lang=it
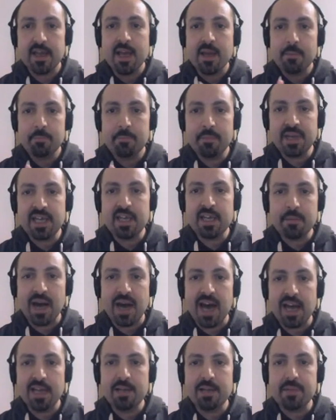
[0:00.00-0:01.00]

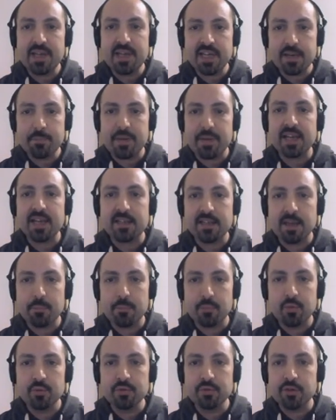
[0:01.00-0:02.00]
Minimali perché parti
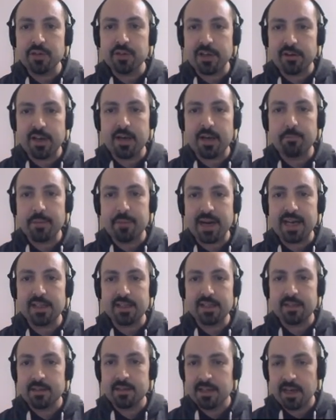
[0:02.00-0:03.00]
appunto da una, part,
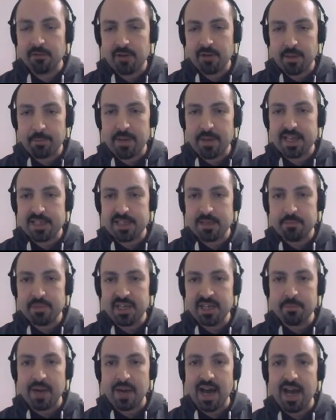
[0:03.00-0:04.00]
da una base
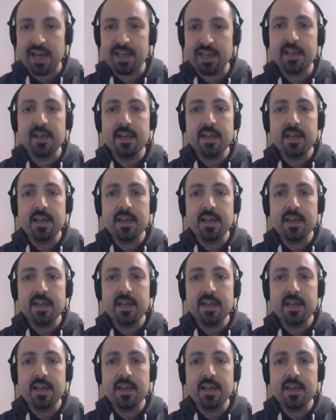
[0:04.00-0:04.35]
minimali,